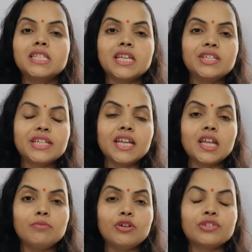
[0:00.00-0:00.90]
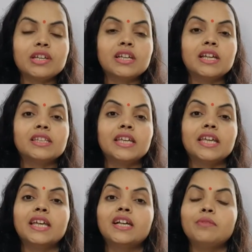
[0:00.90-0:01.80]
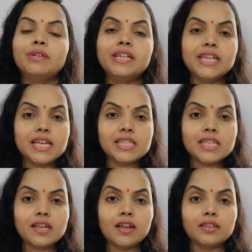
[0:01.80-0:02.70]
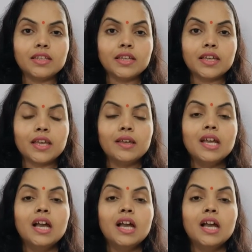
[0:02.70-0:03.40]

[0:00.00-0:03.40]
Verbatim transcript: सर्जिकल एबॉर्शन करते हैं कभी डीएनसी करते हैं